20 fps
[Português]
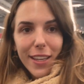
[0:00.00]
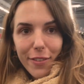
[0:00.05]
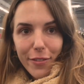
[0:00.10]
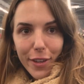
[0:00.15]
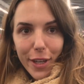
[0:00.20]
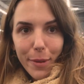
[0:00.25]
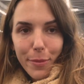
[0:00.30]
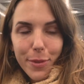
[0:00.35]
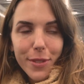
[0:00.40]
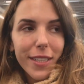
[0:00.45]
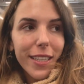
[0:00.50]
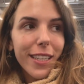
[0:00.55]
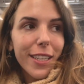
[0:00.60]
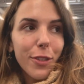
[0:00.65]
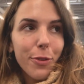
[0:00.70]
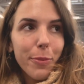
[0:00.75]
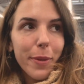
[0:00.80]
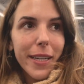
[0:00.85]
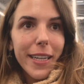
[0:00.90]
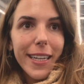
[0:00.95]
viemos aqui
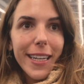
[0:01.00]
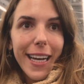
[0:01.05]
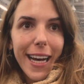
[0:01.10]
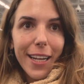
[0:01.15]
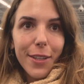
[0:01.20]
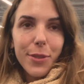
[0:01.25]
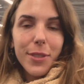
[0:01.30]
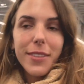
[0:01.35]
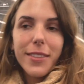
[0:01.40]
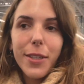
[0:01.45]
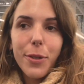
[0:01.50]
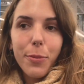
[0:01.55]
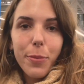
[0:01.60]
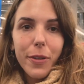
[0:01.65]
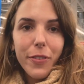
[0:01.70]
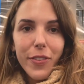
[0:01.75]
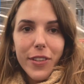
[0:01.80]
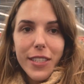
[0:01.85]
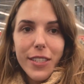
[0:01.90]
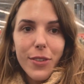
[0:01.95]
no mercado então
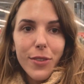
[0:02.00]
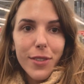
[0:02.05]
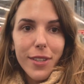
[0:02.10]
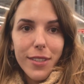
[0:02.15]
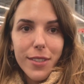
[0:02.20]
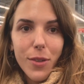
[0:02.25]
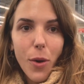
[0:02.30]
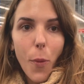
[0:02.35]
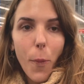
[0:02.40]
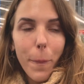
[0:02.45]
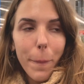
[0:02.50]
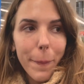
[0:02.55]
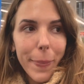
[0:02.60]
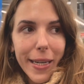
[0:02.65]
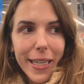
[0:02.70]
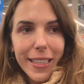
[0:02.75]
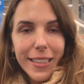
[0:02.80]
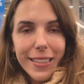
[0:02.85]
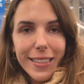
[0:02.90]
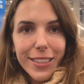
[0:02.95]
para fazer nossas
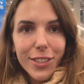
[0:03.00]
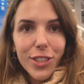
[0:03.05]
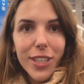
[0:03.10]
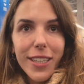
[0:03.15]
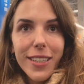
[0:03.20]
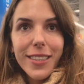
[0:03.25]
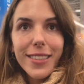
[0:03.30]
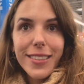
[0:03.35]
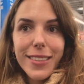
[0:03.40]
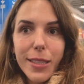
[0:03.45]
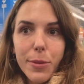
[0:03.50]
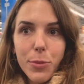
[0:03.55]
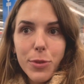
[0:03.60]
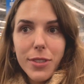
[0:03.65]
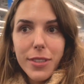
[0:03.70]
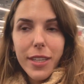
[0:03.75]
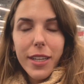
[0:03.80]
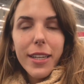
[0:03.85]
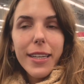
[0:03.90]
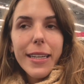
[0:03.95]
comprinhas e já estamos